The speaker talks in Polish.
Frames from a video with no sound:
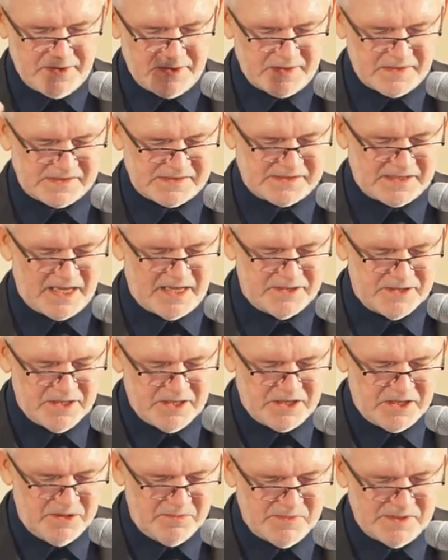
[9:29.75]
e,
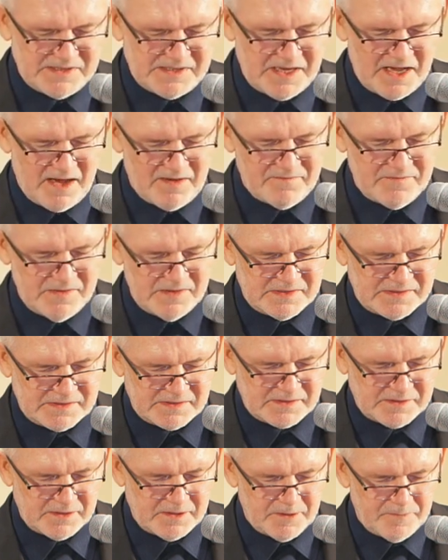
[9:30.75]
znanych im
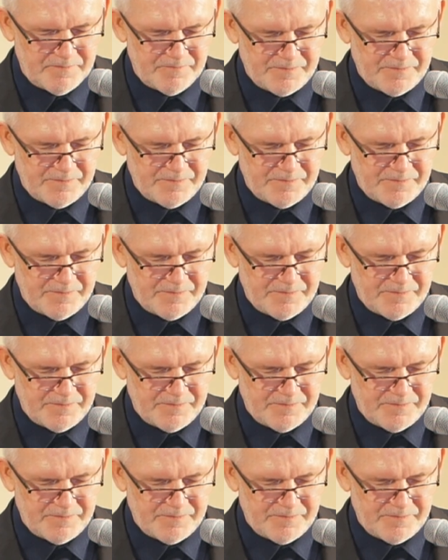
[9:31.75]
zjawisk,